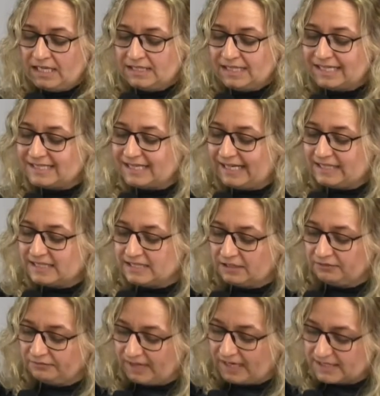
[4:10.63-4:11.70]
Da teilte der
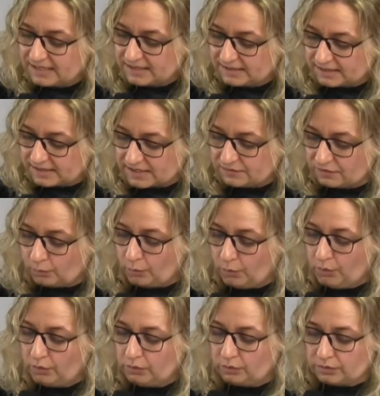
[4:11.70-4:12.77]
Vater das
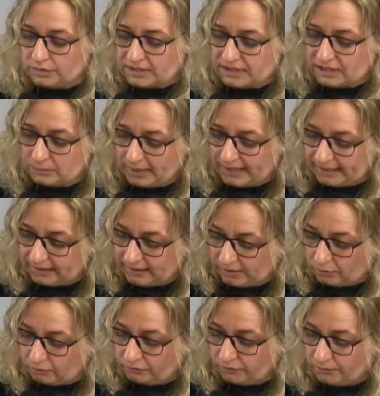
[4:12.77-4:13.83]
Vermögen unter die beiden
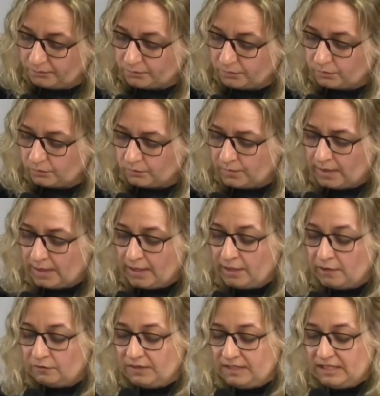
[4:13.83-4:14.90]
auf.
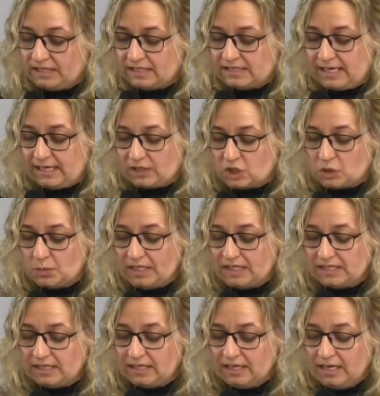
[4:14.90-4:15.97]
Wenige Tage
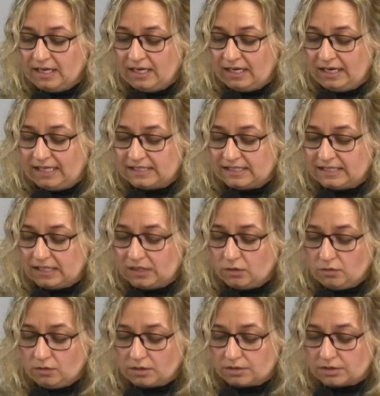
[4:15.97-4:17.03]
später hatte der
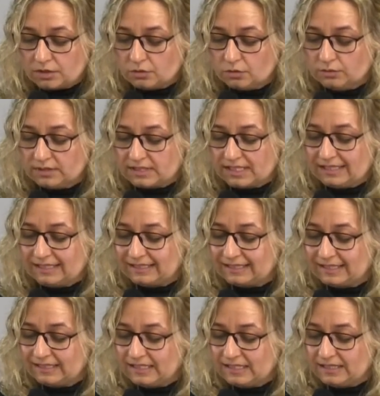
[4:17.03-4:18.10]
jüngere Sohn seinen
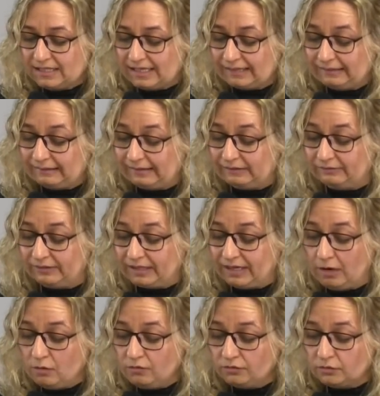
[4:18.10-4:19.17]
ganzen Anteil
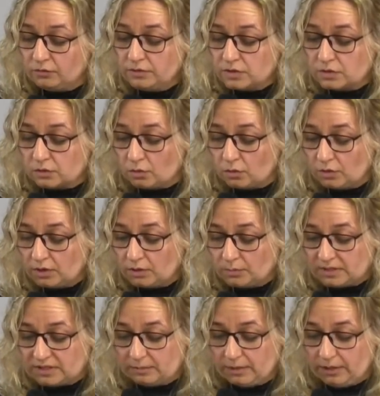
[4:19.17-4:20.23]
verkauft und zog
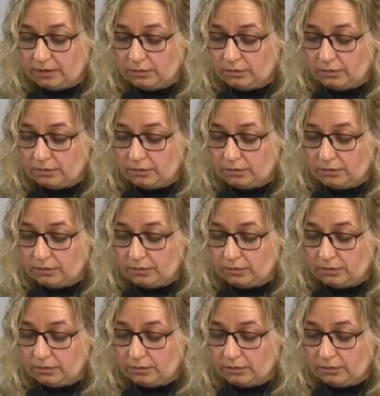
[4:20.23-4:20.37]
mit dem